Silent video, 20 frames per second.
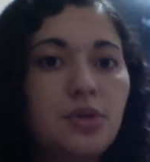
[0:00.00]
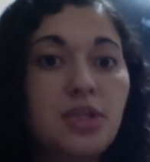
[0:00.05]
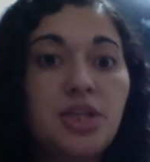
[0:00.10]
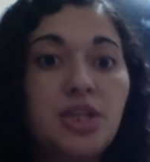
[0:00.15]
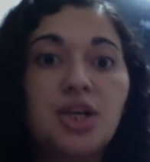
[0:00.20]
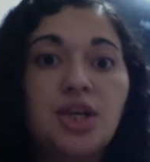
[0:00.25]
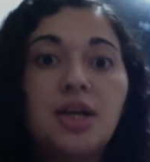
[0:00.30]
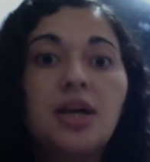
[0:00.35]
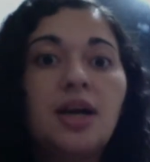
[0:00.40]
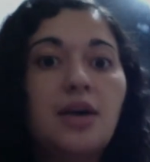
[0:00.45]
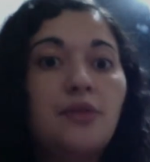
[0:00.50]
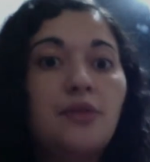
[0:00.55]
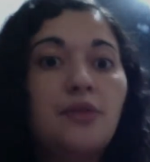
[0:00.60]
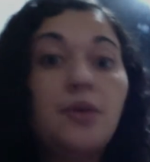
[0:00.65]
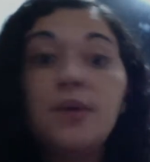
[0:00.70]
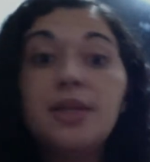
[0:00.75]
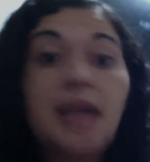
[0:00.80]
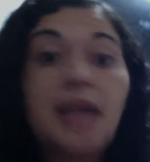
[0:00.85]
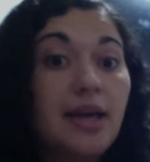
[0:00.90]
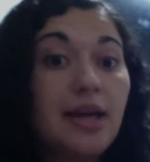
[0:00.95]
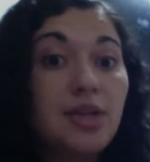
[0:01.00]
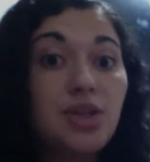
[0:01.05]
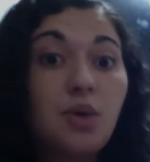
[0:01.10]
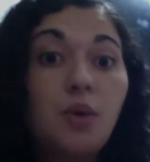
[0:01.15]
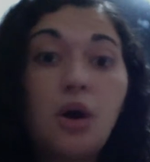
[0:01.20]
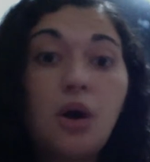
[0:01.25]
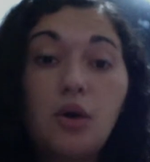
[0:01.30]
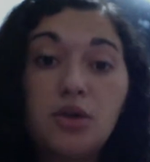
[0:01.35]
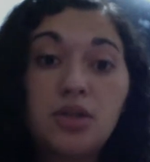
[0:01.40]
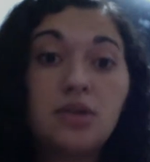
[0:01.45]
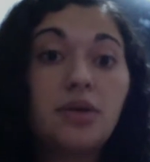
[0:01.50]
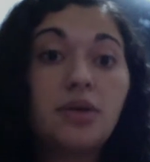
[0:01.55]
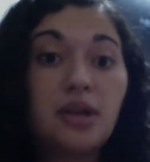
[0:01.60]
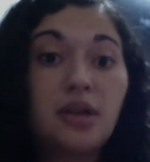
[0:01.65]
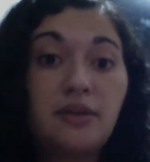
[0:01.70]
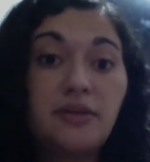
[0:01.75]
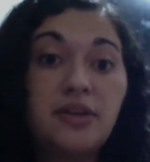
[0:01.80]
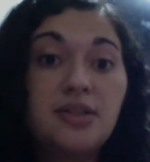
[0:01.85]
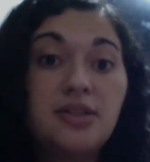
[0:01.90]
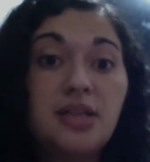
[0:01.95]
Ou seja, foi uma ideia de alguma coisa que eu
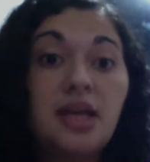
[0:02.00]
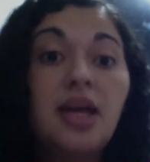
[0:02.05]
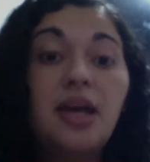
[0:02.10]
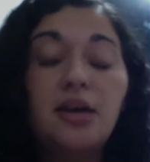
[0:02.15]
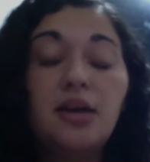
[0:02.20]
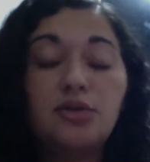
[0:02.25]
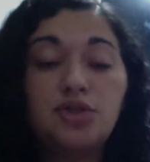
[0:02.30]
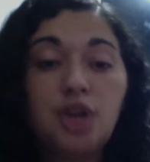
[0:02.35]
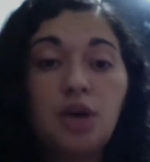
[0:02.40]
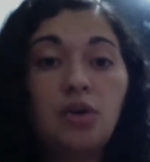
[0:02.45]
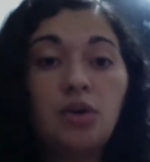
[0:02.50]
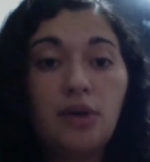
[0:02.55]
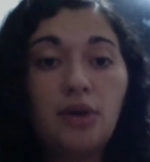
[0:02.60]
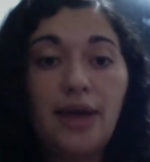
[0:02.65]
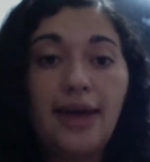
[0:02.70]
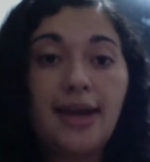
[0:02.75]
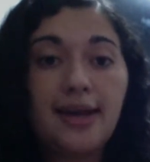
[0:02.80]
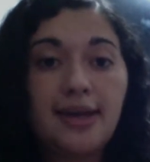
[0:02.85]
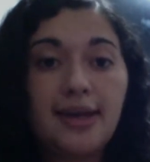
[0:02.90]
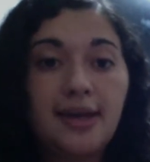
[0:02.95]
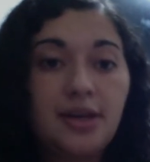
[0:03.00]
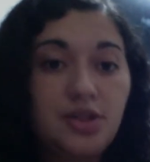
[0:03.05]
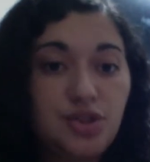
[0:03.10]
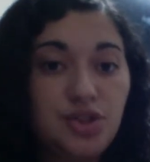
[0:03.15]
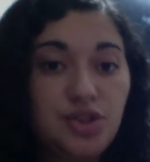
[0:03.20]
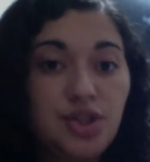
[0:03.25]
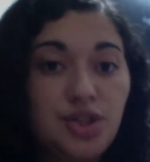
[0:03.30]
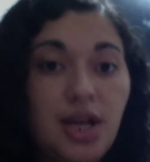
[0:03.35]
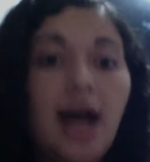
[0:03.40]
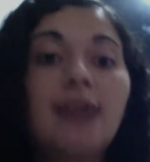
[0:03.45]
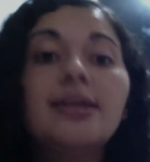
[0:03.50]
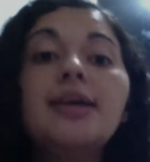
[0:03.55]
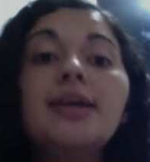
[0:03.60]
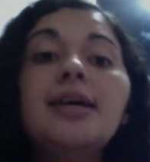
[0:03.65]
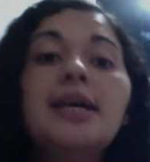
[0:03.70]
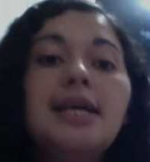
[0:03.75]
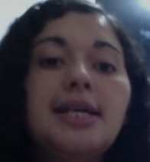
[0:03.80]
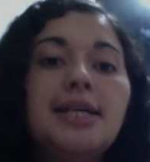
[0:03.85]
queria fazer, eu já coloquei ela aqui registrada,